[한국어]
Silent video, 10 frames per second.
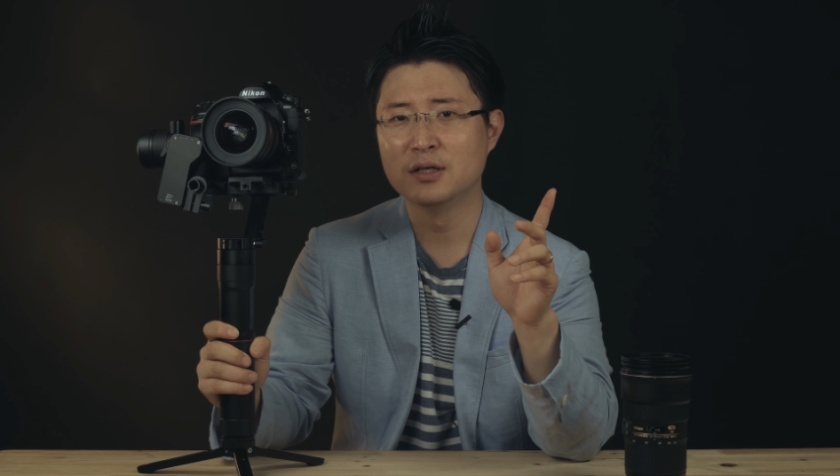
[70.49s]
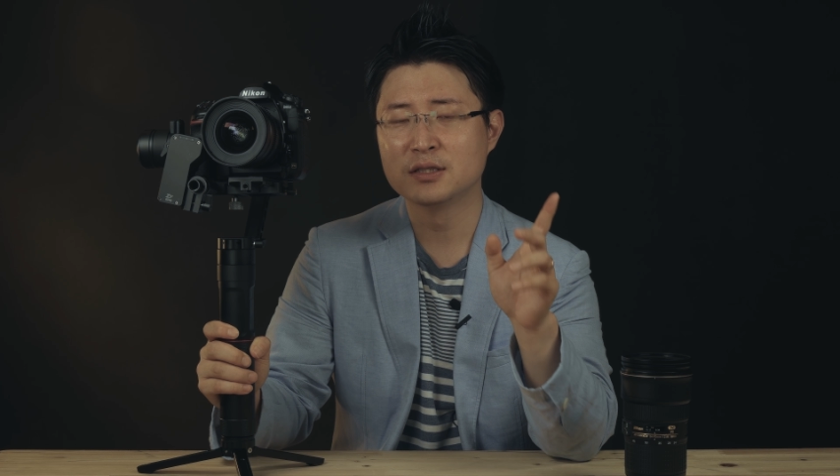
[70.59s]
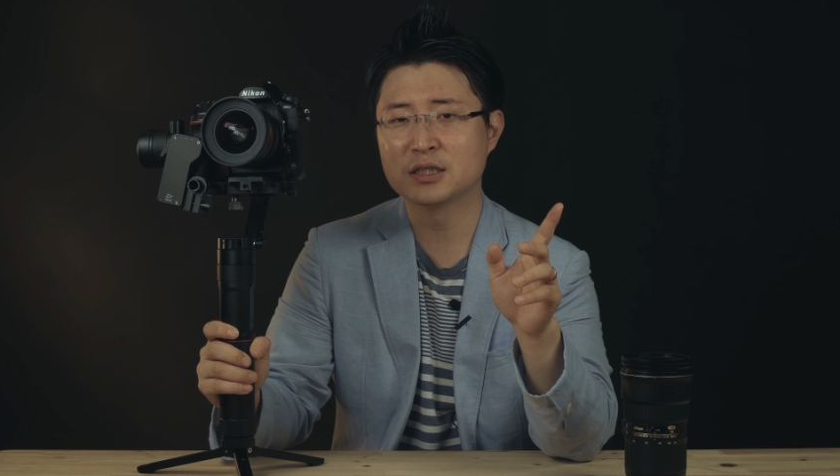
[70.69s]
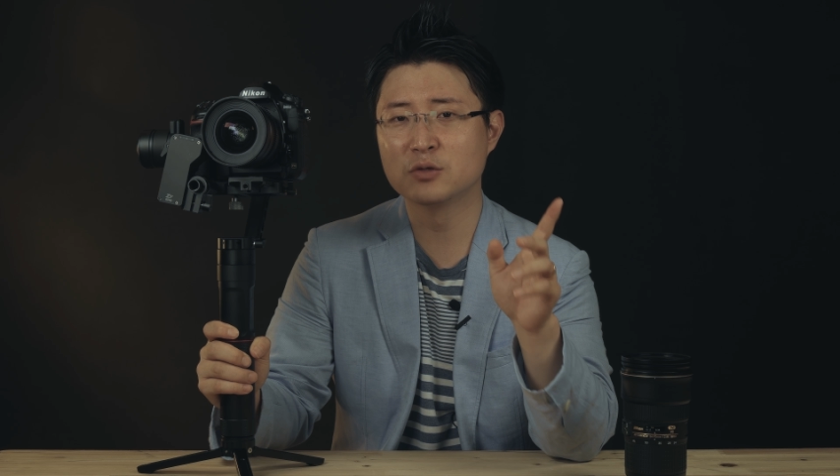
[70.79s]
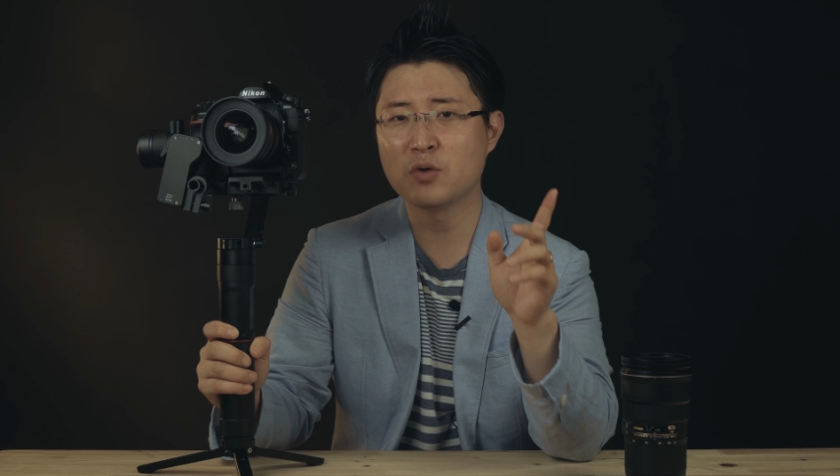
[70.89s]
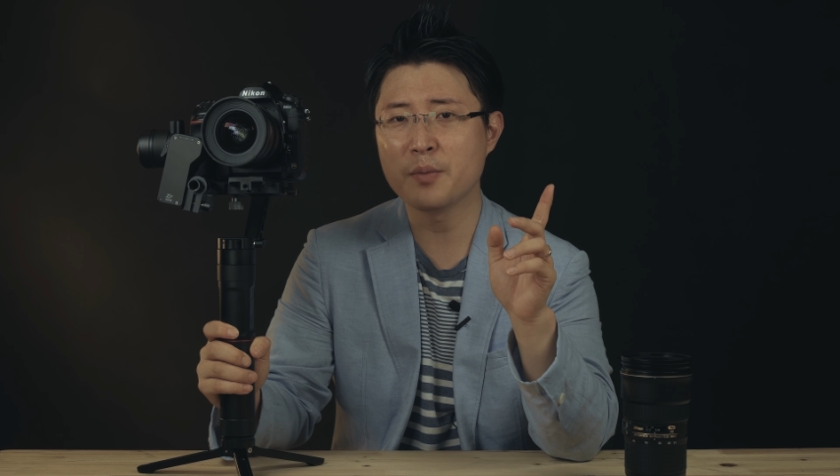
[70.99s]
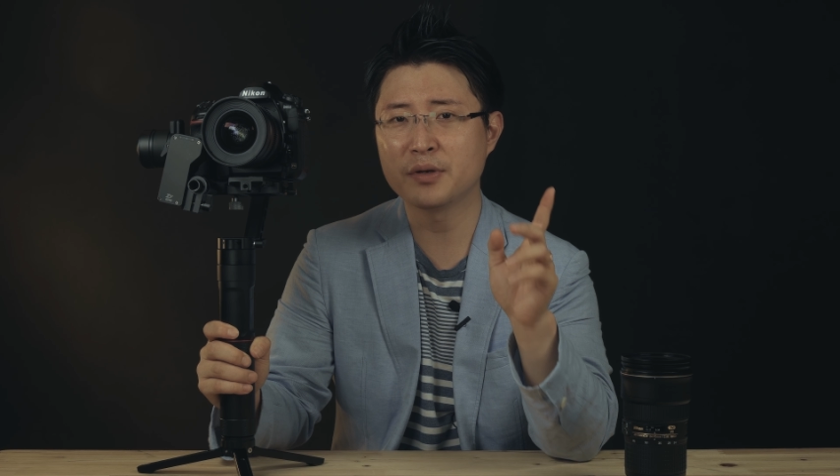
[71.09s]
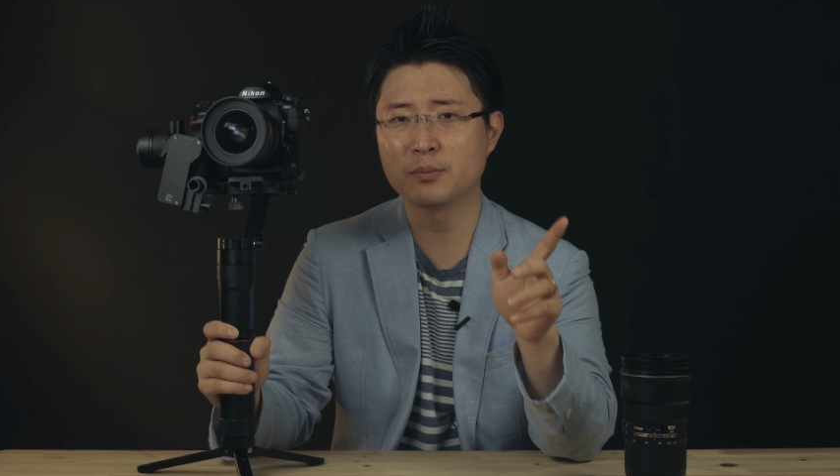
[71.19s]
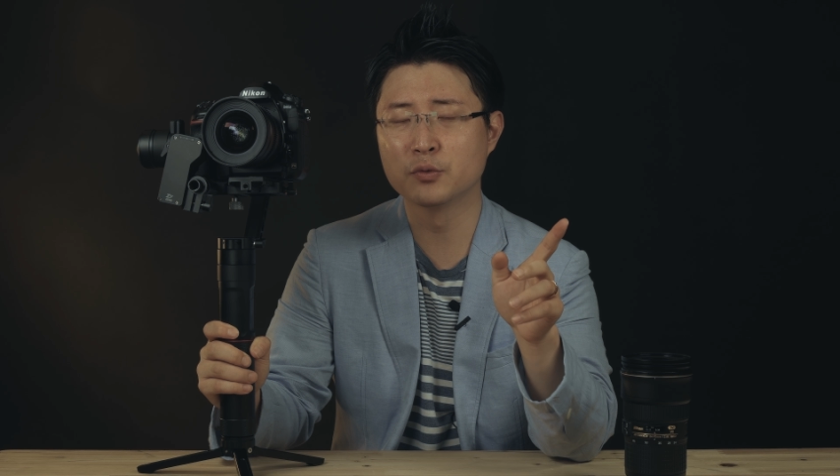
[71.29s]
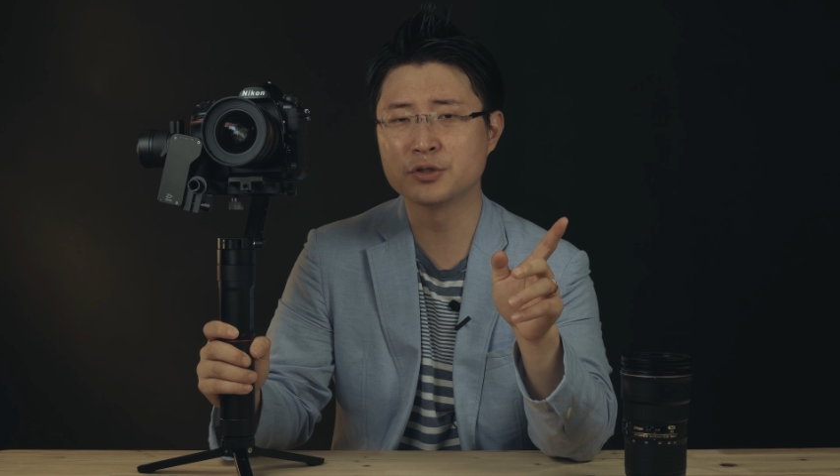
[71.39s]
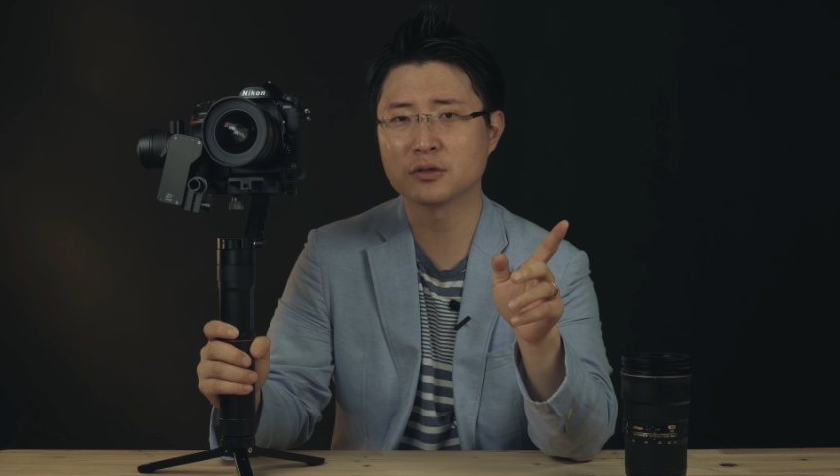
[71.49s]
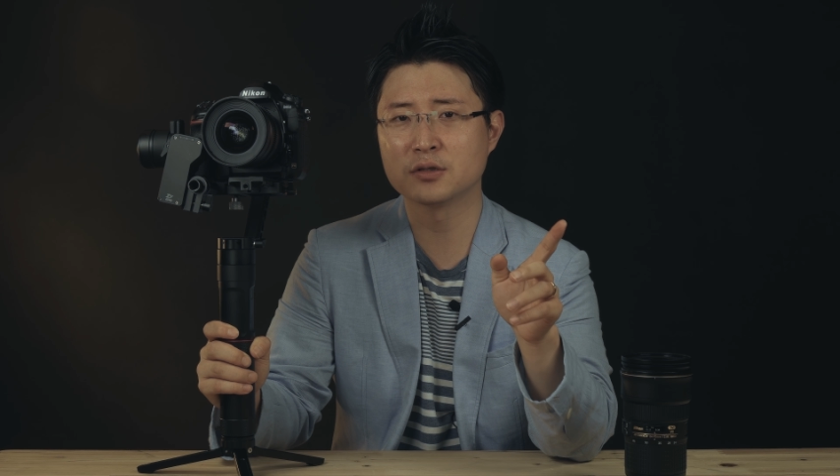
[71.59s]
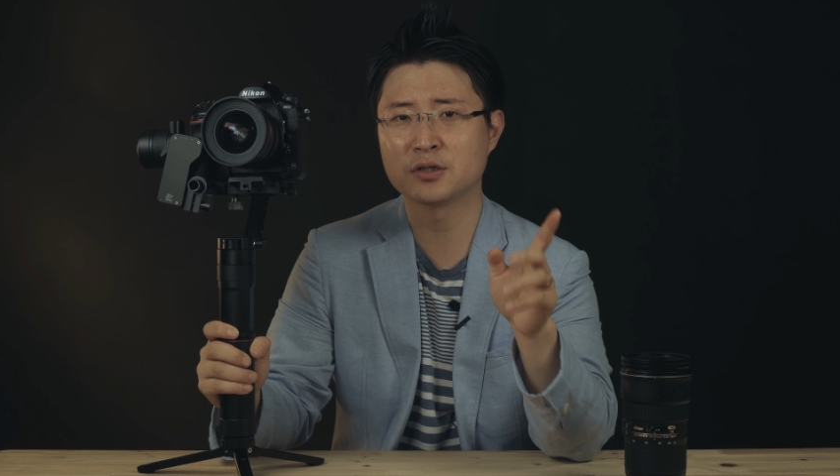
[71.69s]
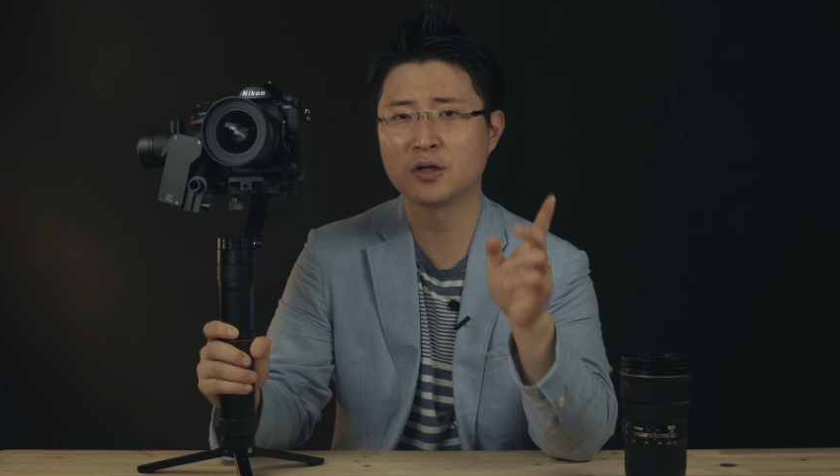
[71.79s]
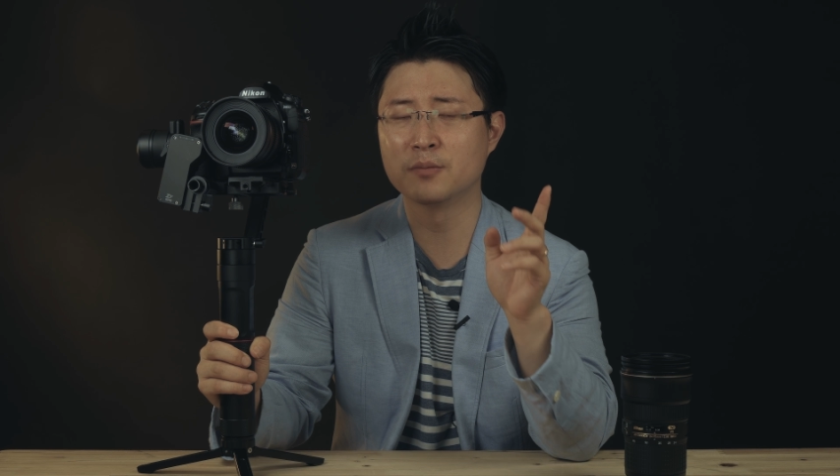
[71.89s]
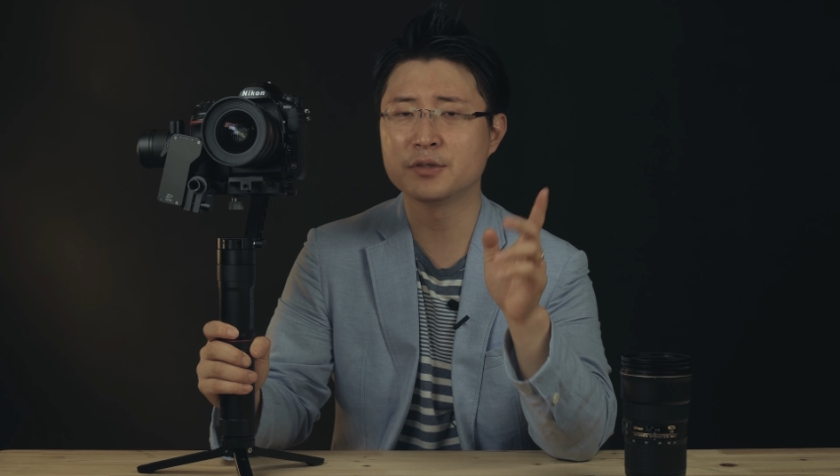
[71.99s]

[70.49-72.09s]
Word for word: 지금 화면에 보시는 것처럼